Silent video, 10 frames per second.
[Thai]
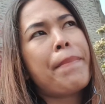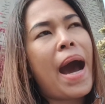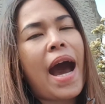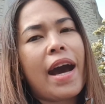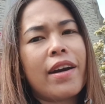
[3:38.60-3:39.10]

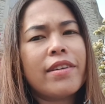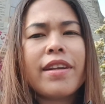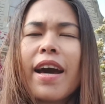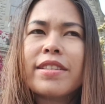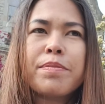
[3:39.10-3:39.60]
บาร์ก็
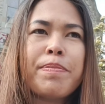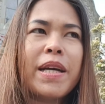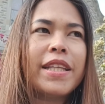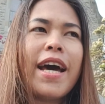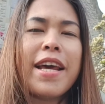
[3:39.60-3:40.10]
น่าจะเปิ
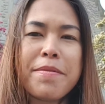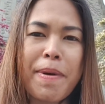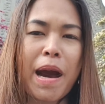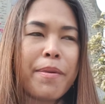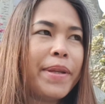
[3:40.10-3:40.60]
ดได้หรือเป
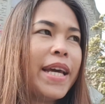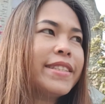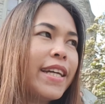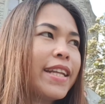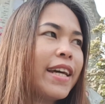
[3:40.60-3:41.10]
ล่าไม่แน่
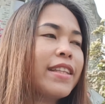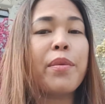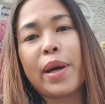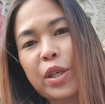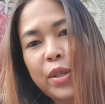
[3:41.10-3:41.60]
ใจนะ แต่
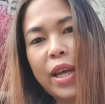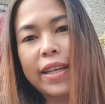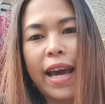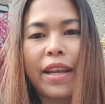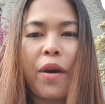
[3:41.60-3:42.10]
ว่าต้องนั่ง
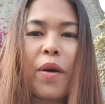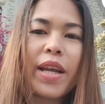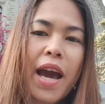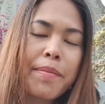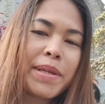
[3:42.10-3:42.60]
ด้านนอก
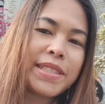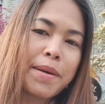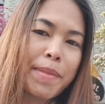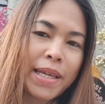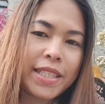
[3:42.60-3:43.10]
นะคะ ไม่สา
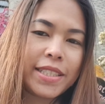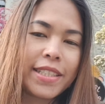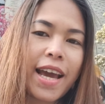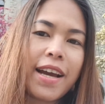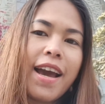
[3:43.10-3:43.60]
มารถที่จะ
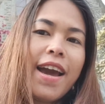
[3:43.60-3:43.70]
นั่ง